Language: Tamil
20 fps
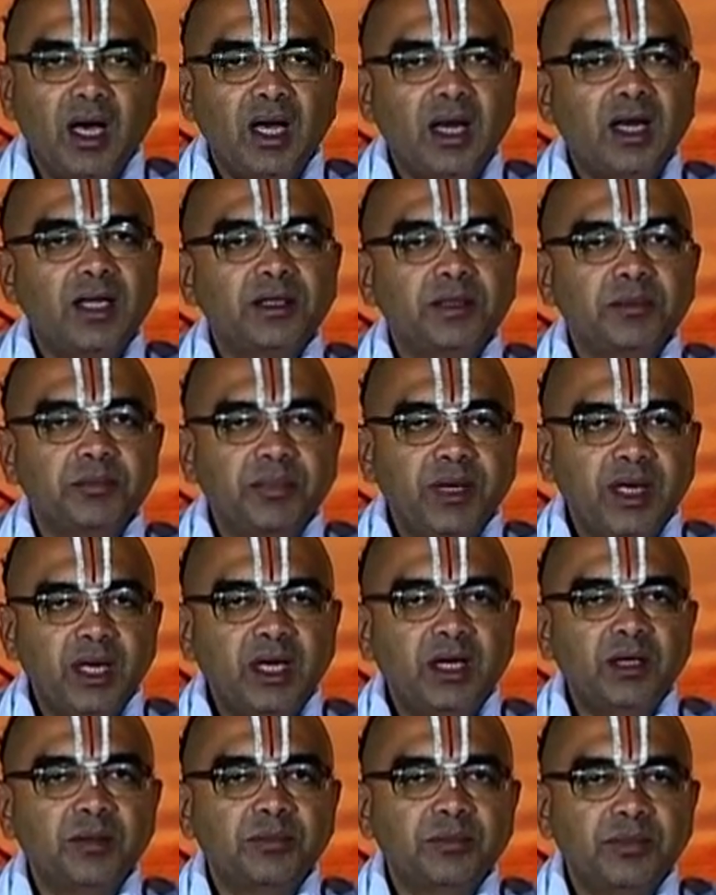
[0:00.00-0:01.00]
அல்லது
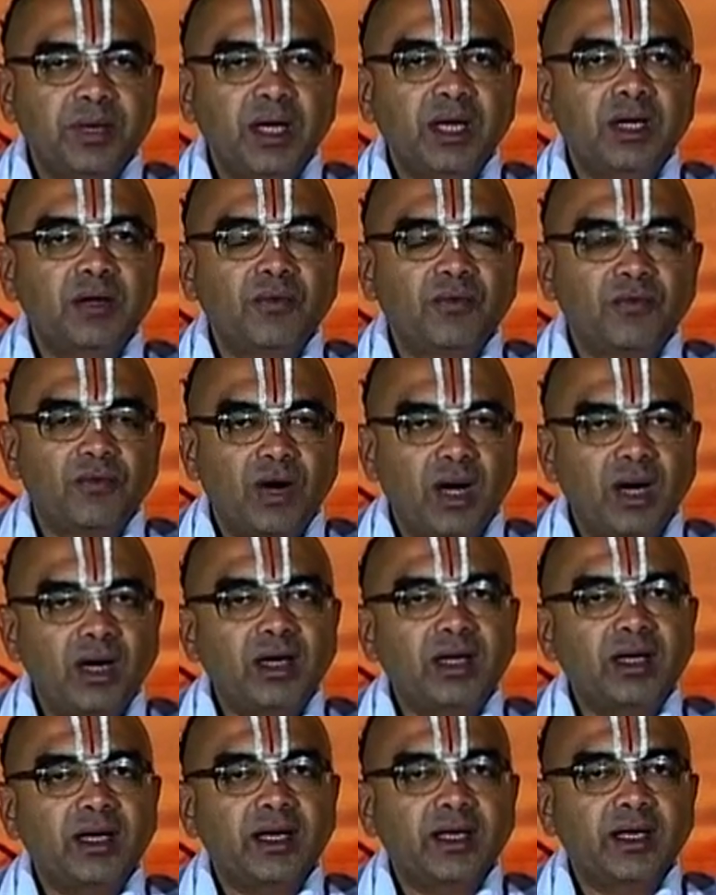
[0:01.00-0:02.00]
மேலும் மேலும்
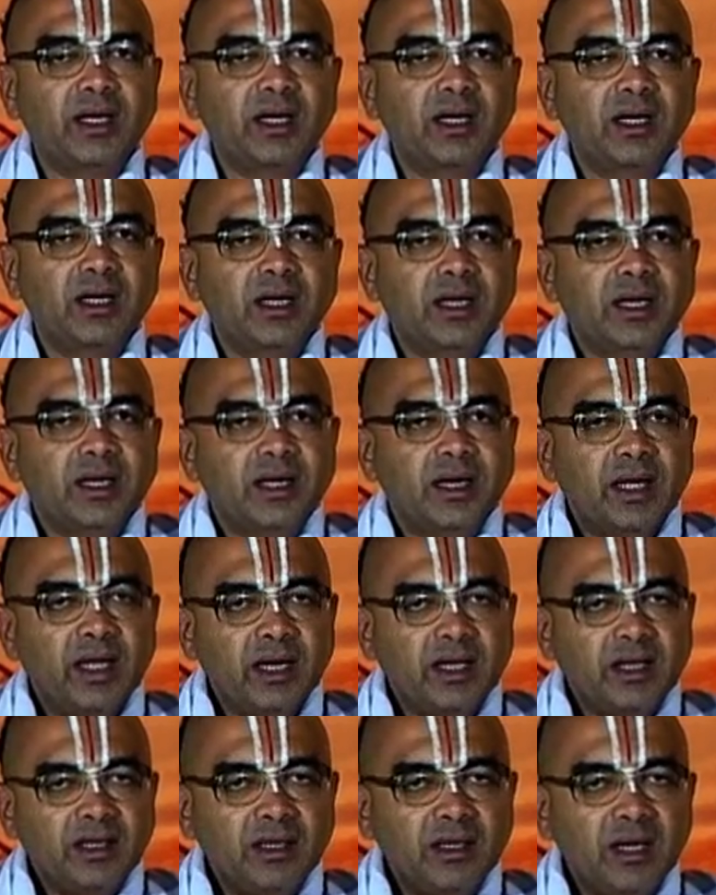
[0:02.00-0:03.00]
வாழ்க்கையில்
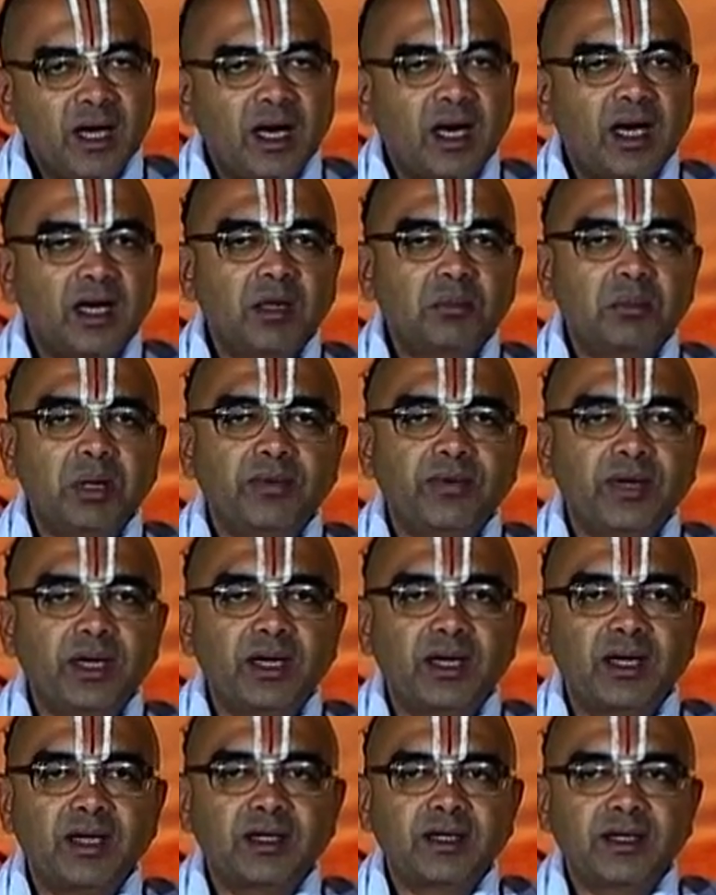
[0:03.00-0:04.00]
நிறைய
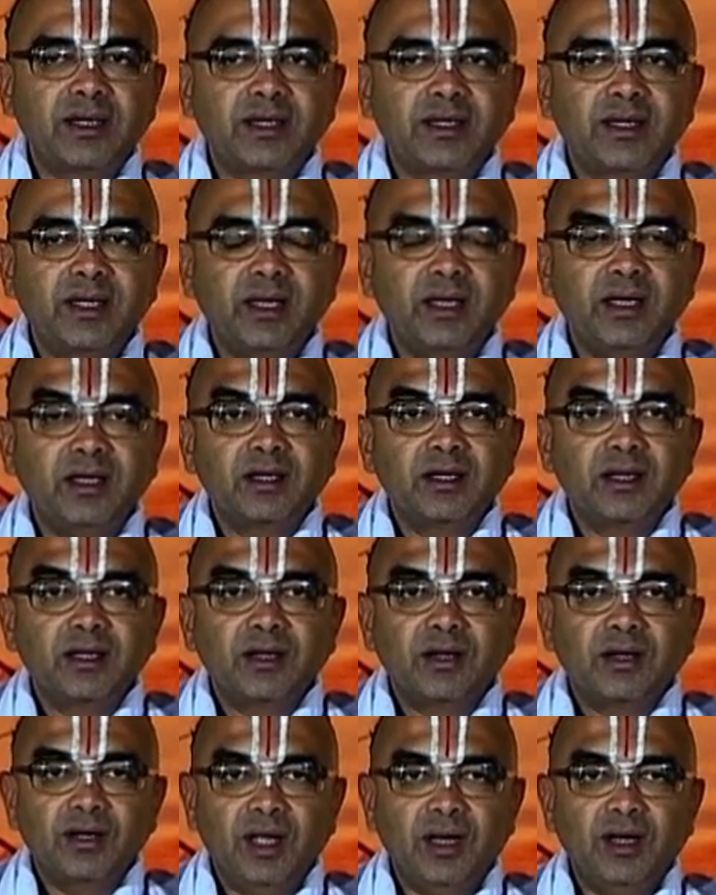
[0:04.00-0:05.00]
அனுபவங்கள் கிட்டி
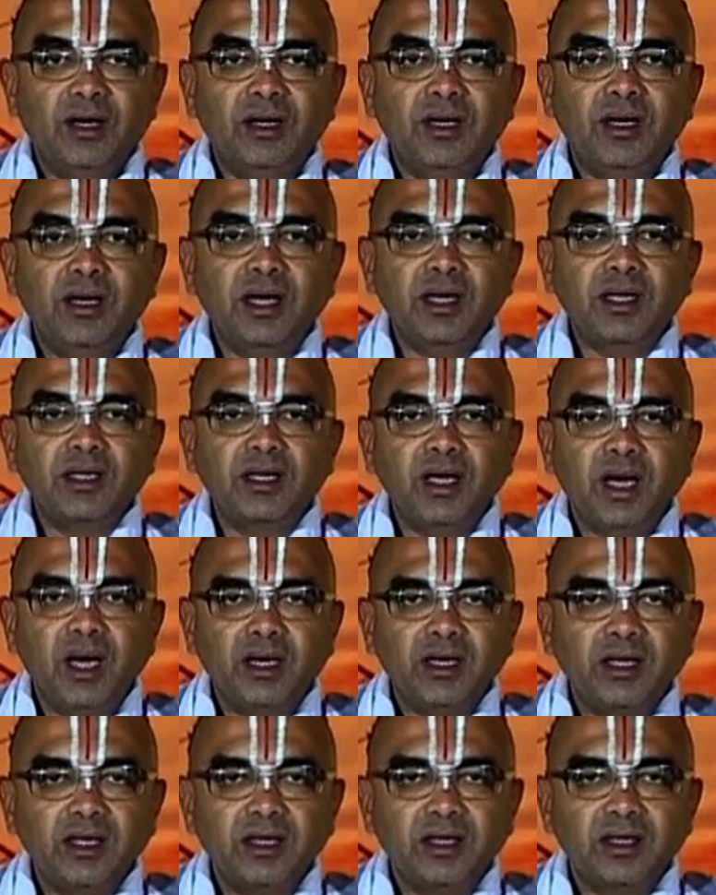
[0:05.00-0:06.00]
நல்ல
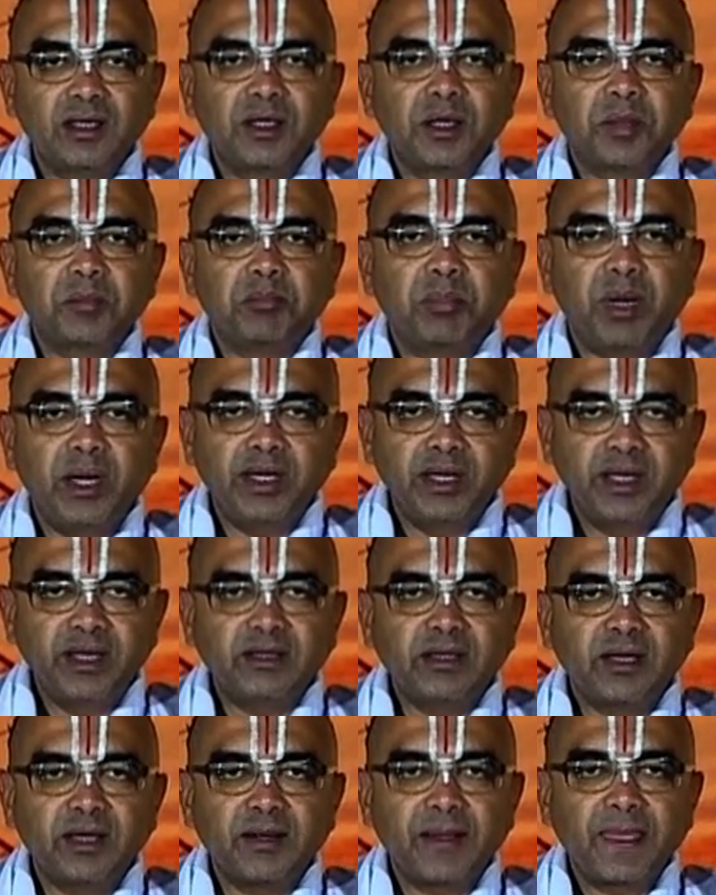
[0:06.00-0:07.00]
ஞானி
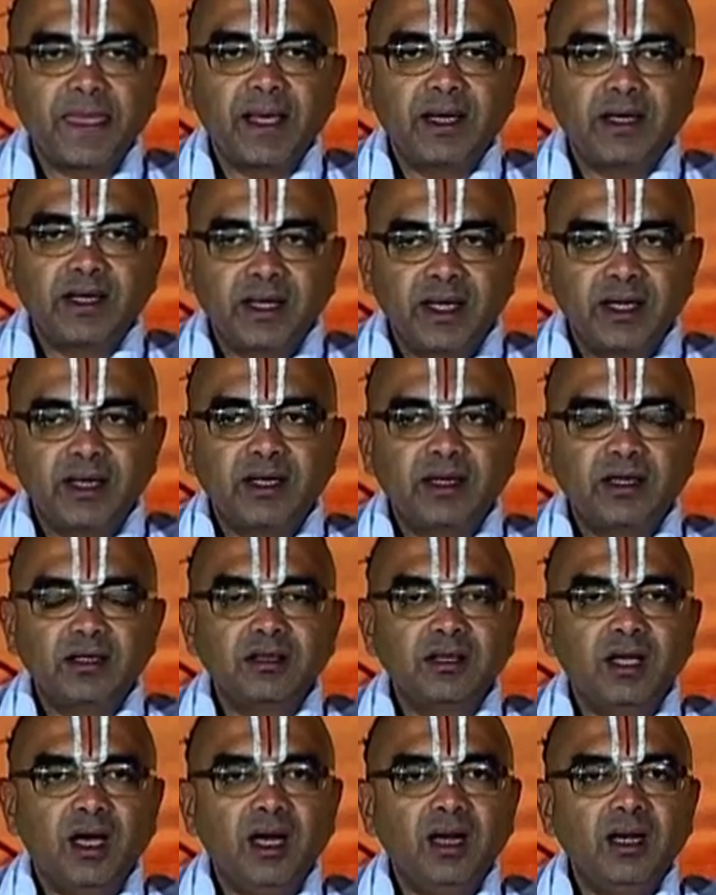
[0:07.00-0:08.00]
பண்டிதன்
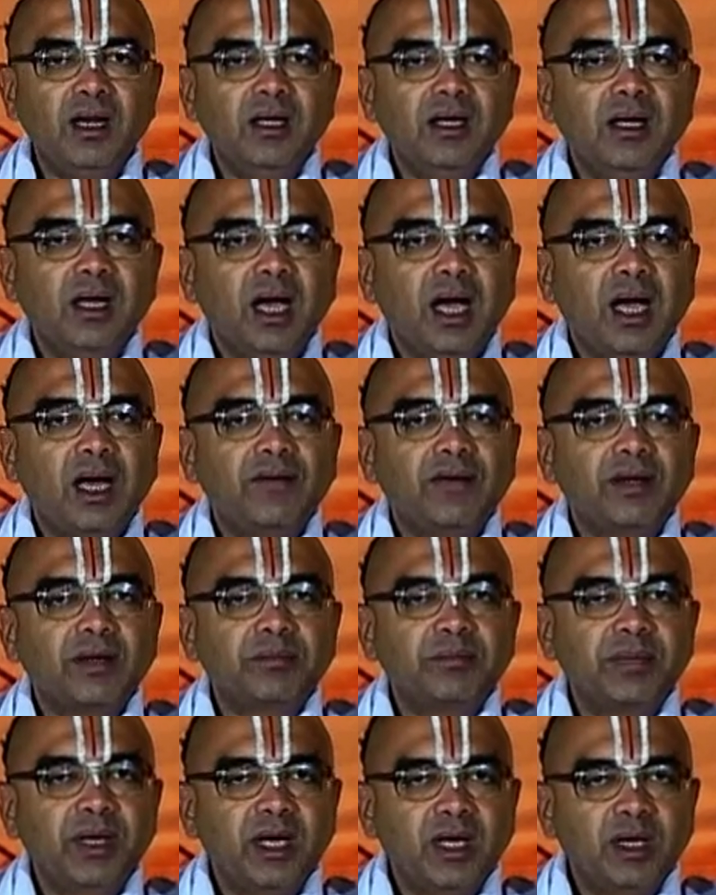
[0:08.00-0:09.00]
என்றிருந்தால்
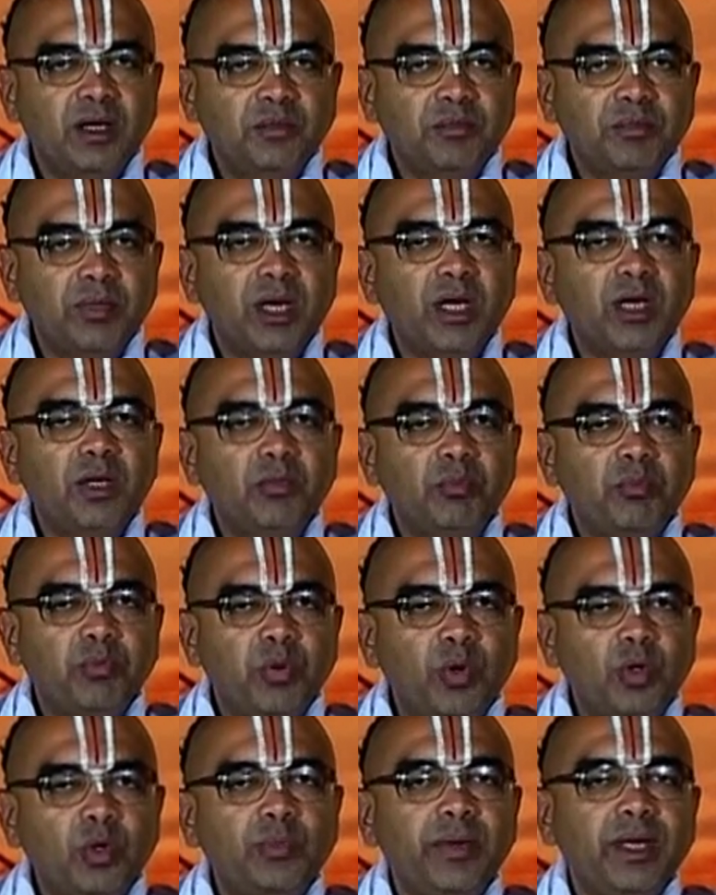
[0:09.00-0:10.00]
அவர் மேலும் மேலும்
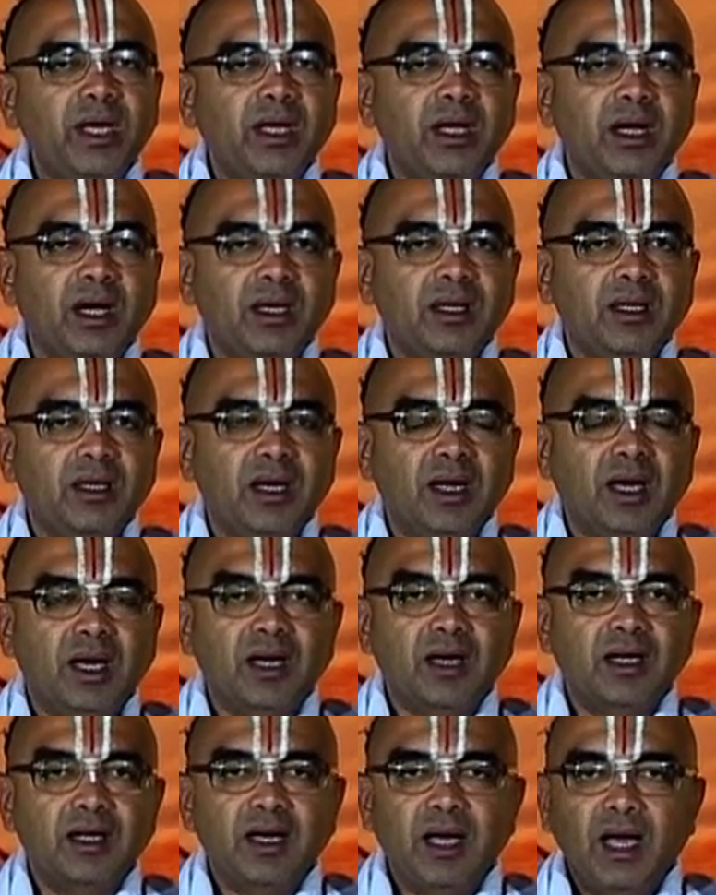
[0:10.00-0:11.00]
பொறுமை
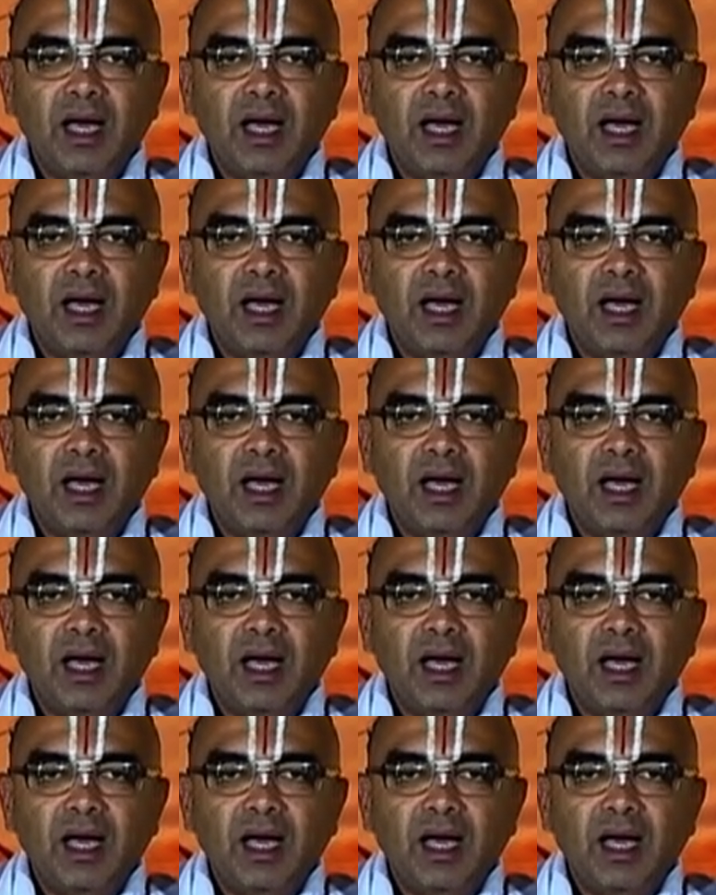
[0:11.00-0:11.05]
காக்கிறார்